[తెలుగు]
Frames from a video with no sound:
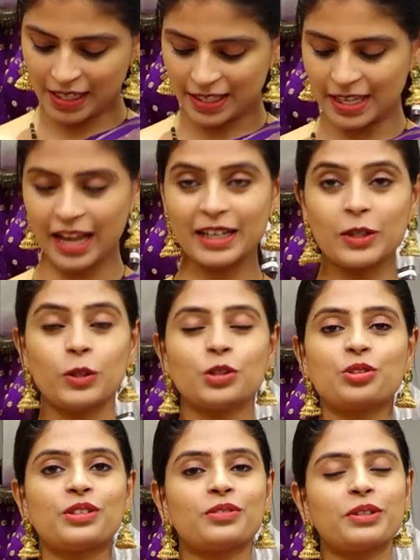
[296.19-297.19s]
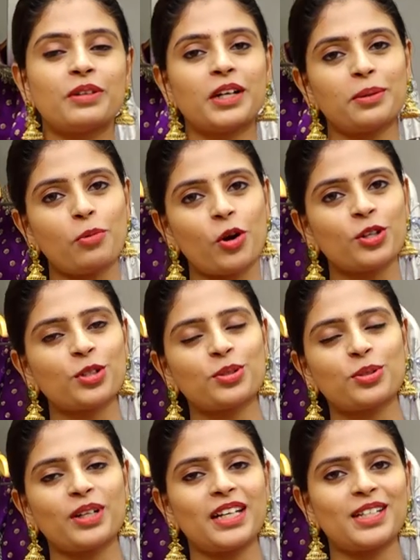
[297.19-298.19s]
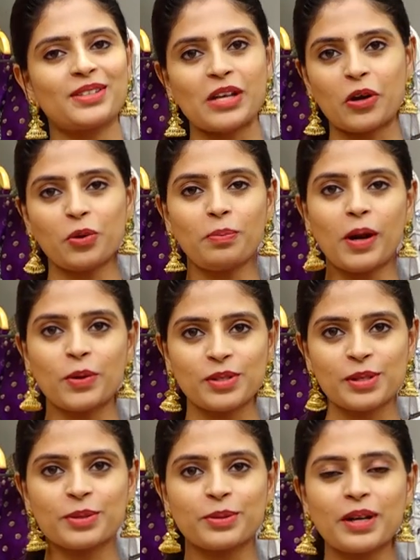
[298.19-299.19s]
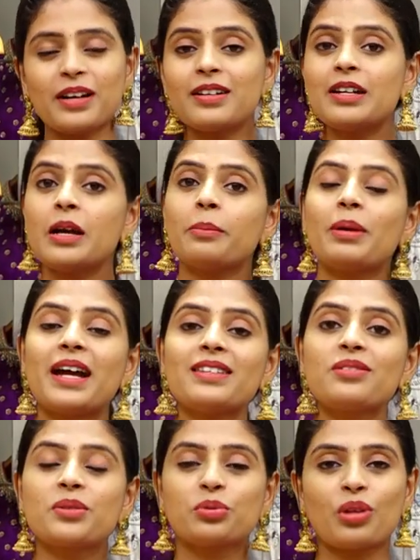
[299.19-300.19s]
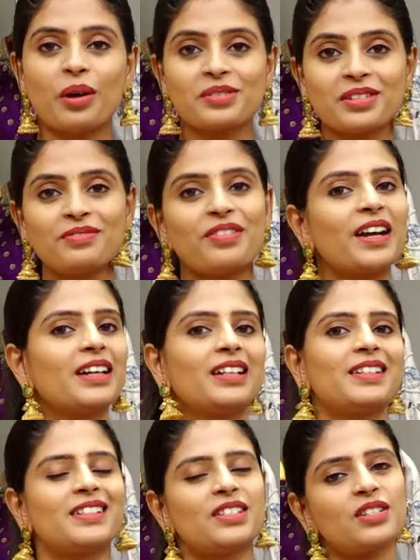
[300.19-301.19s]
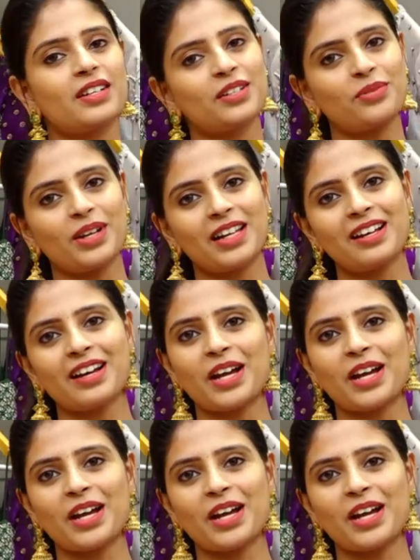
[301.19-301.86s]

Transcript: శారీలో వచ్చినటువంటి బార్డర్తోనే ఇచ్చారు బ్లౌజ్లో కూడా ప్రైస్ టూ థౌజండ్ ఫైవ్ హండ్రెడ్ రెండు వేల